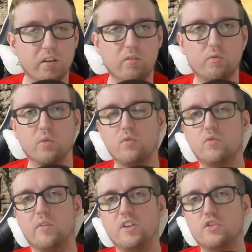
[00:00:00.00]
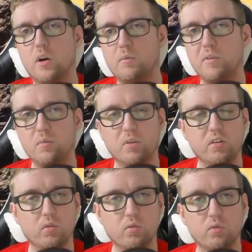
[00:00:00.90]
du contenu sur les jobs, vous m'avez
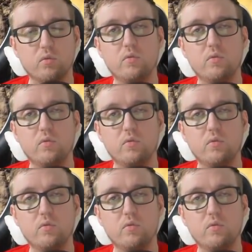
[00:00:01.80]
demandé sur le contenu